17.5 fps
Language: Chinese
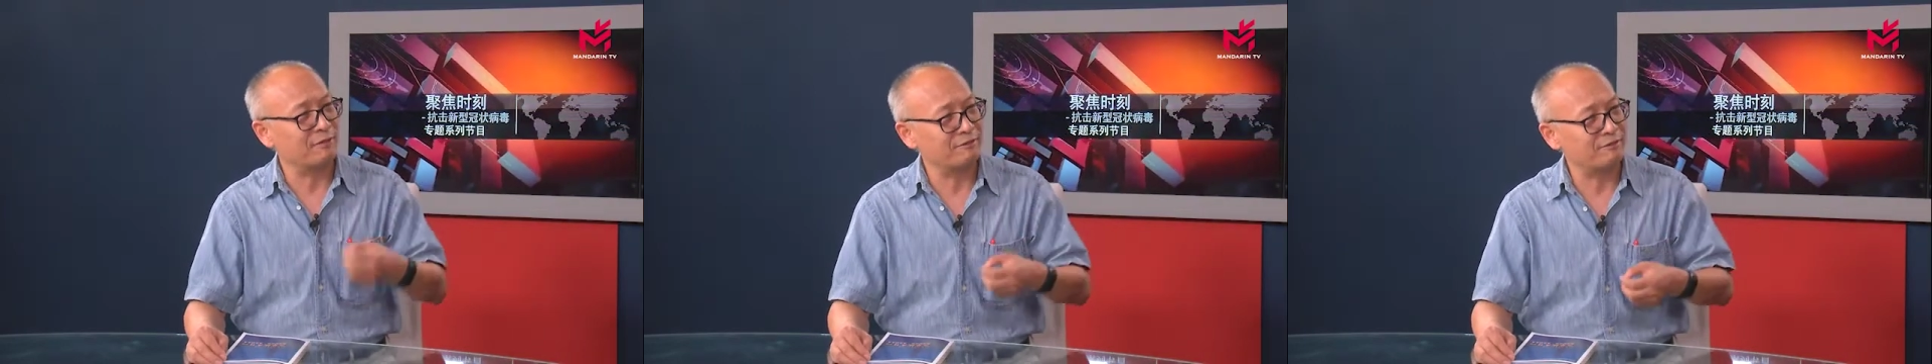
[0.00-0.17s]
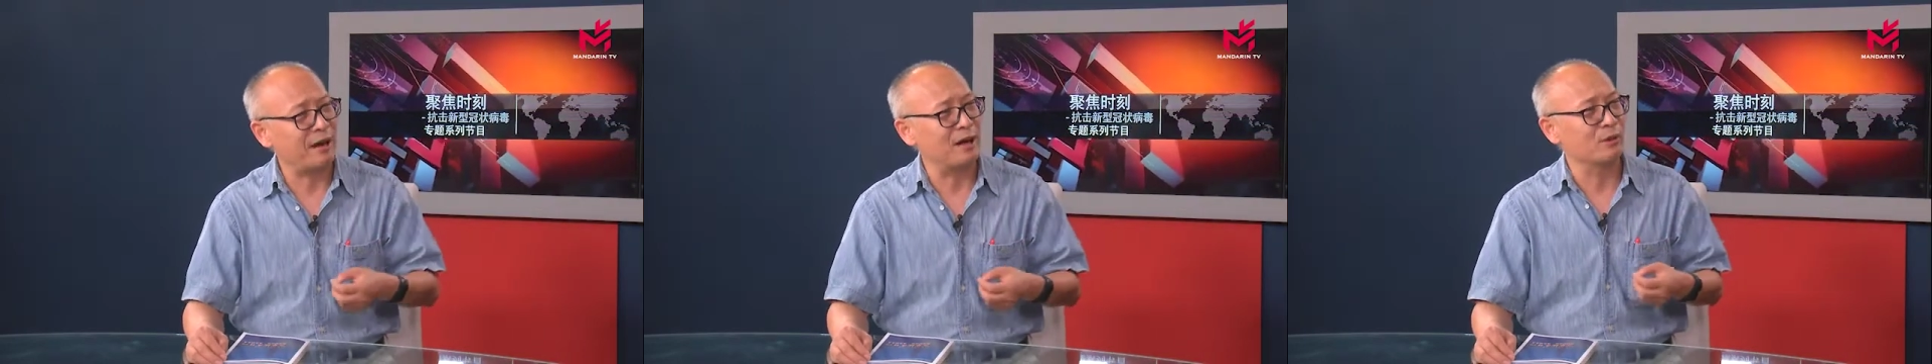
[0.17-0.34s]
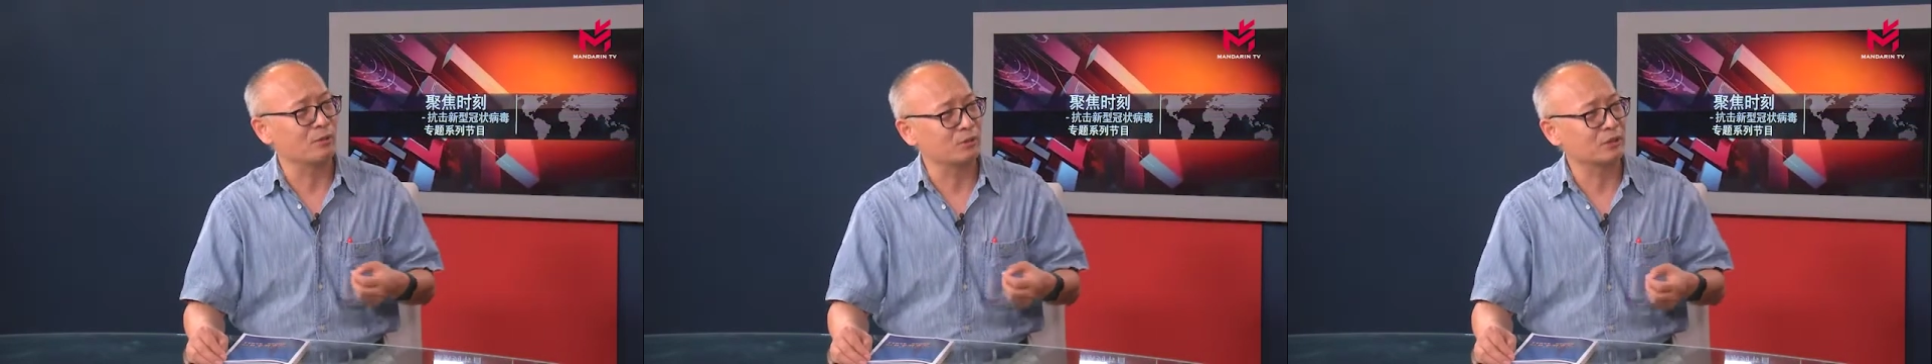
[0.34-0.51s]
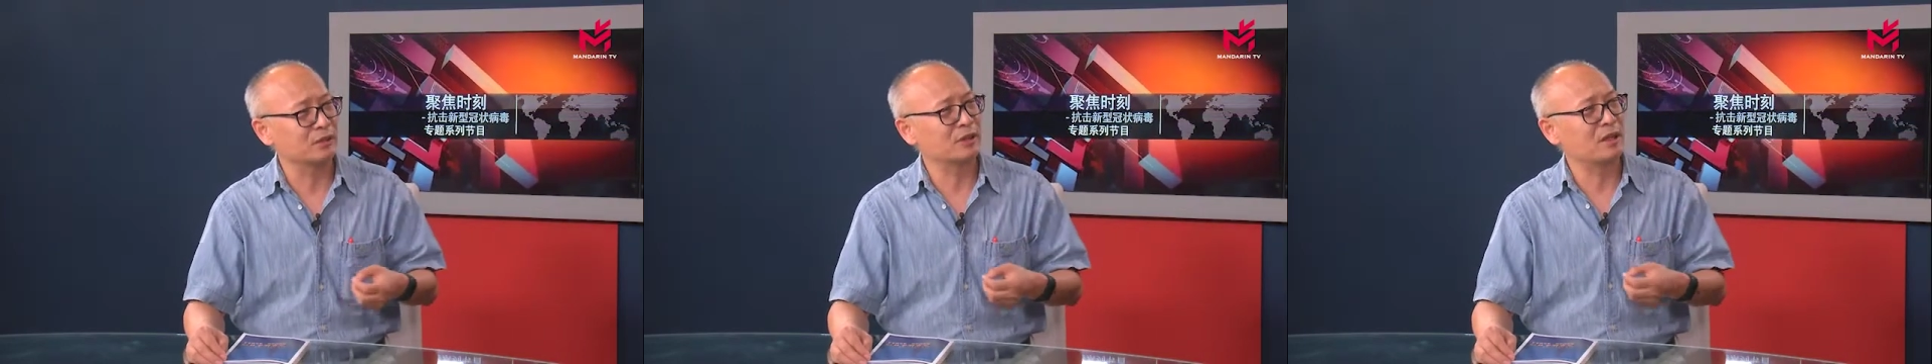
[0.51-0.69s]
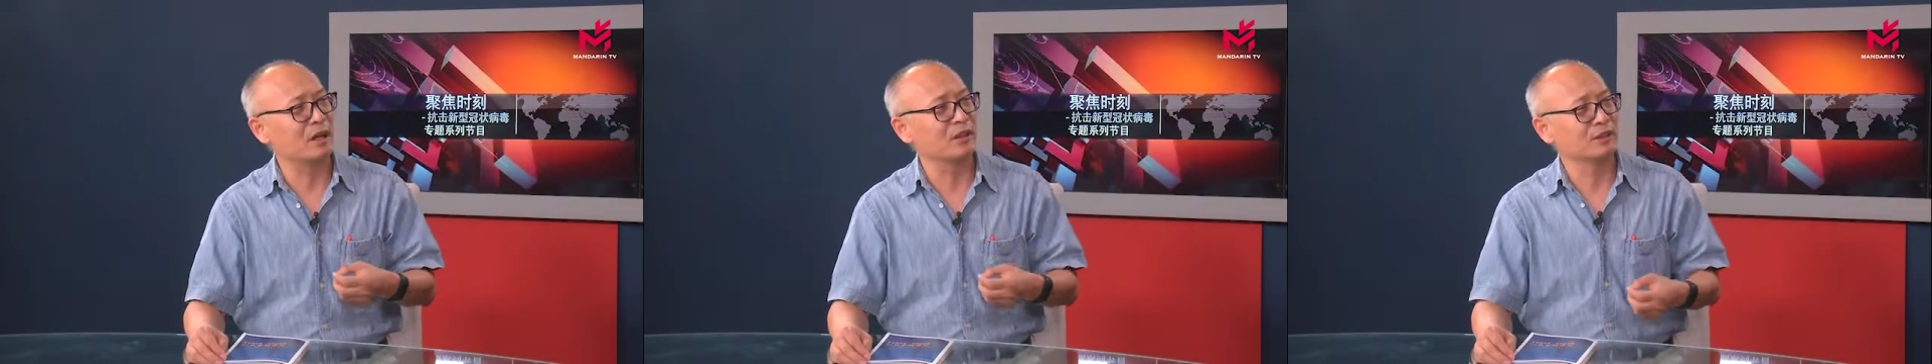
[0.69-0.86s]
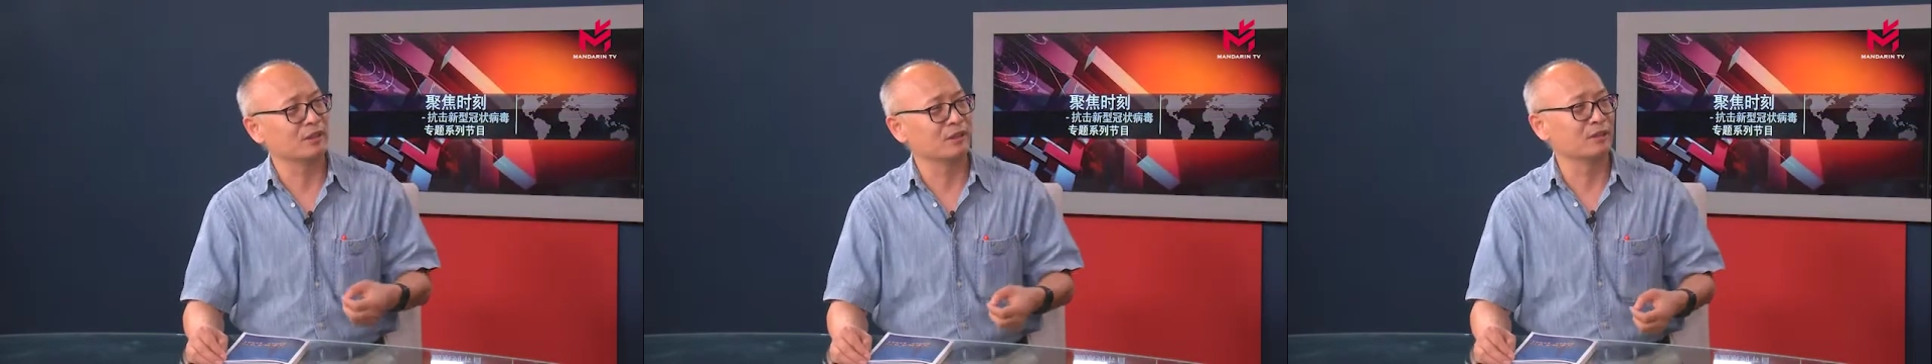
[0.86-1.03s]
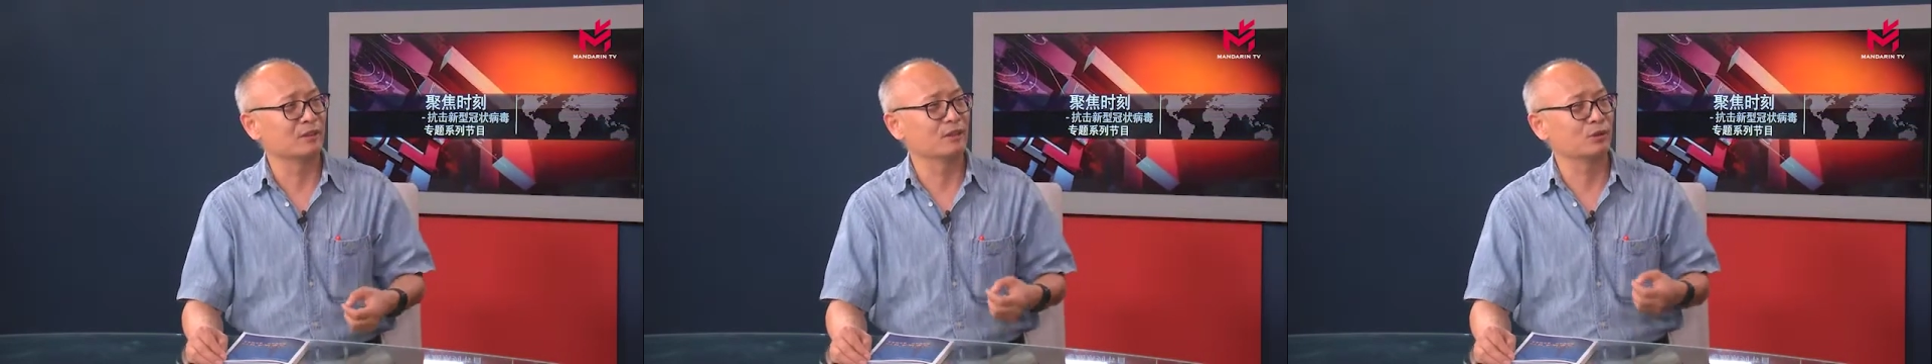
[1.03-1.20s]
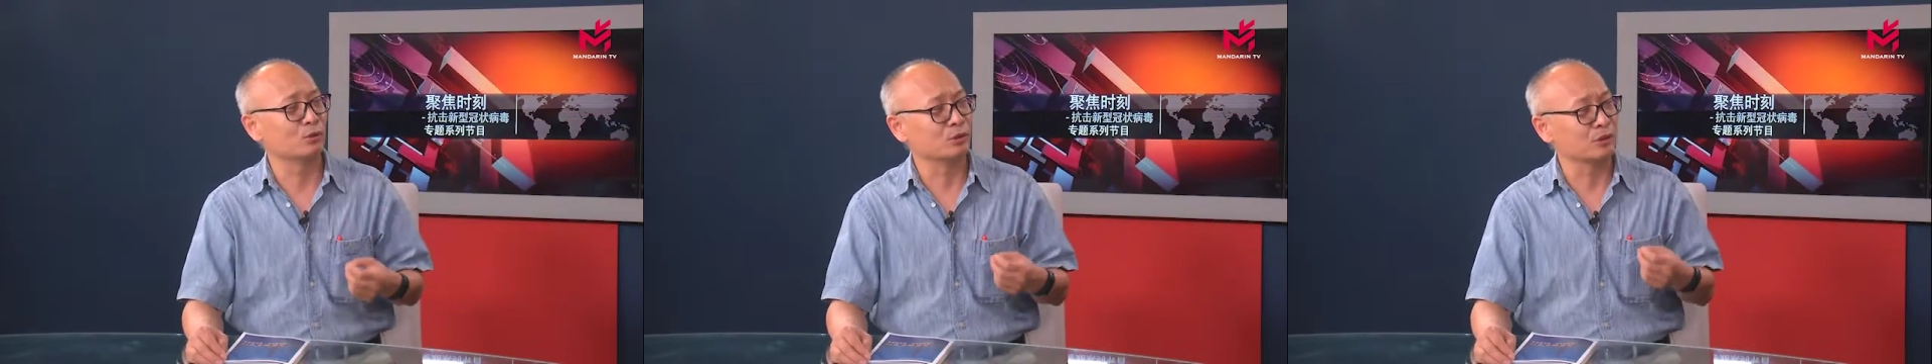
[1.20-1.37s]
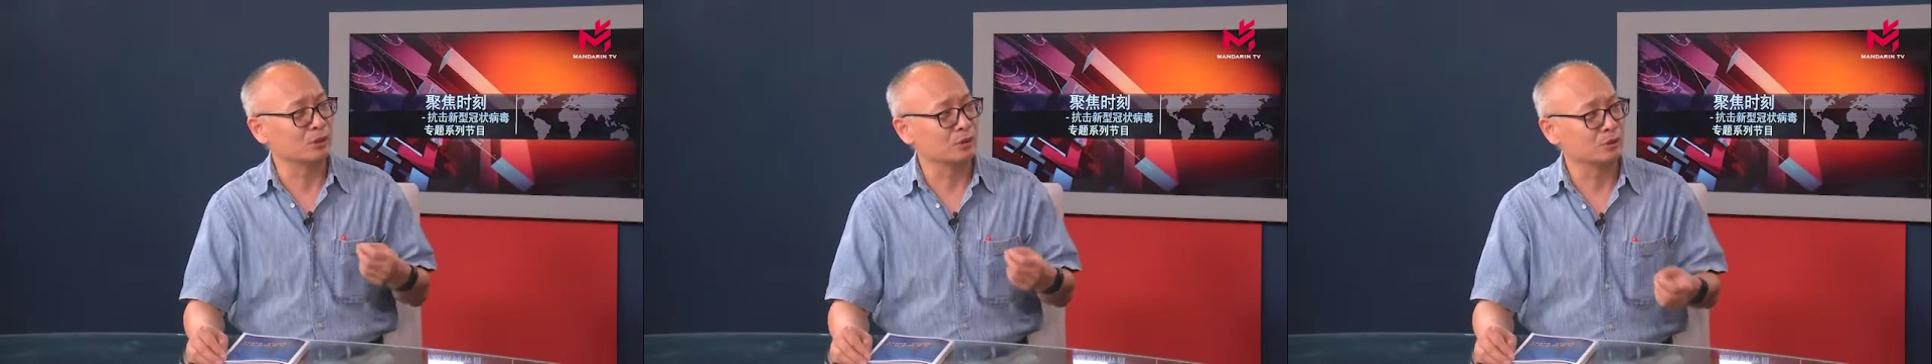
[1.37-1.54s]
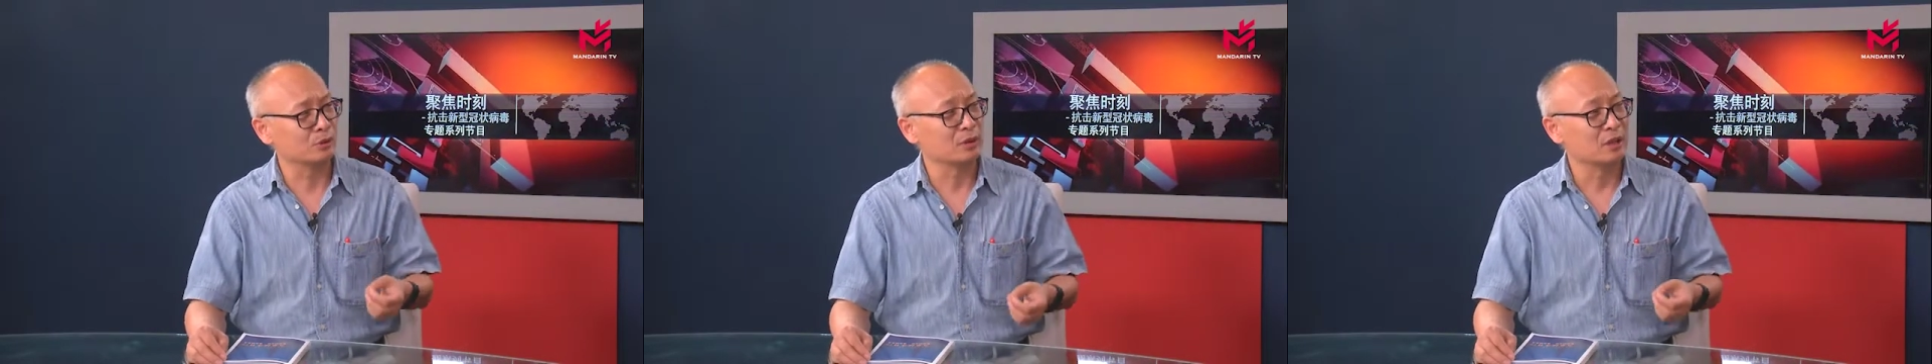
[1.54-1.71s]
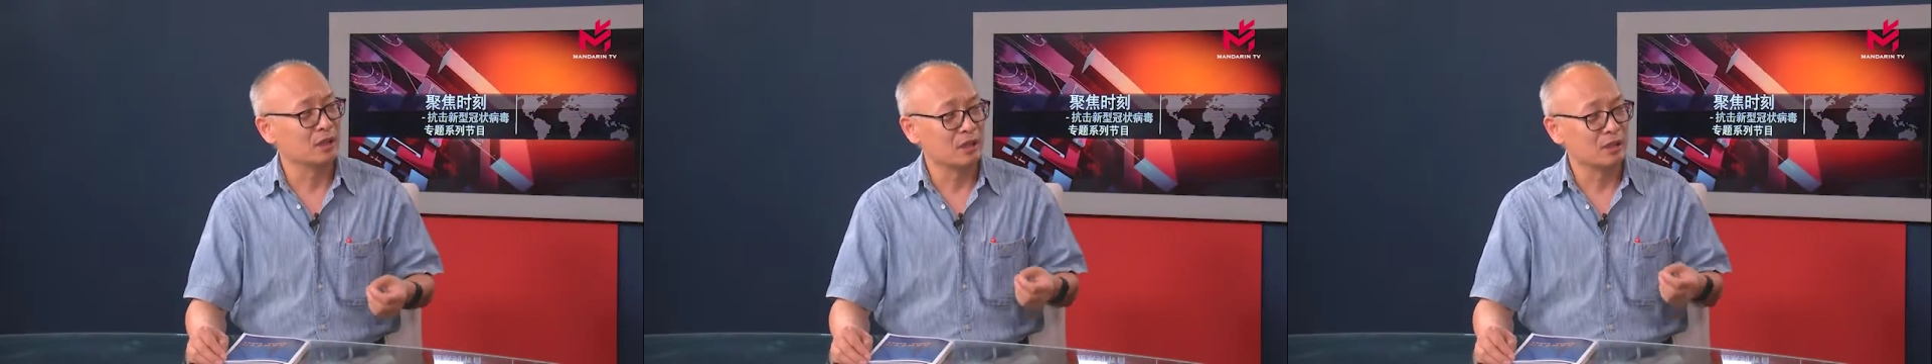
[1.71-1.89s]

法国的抗议斗争中。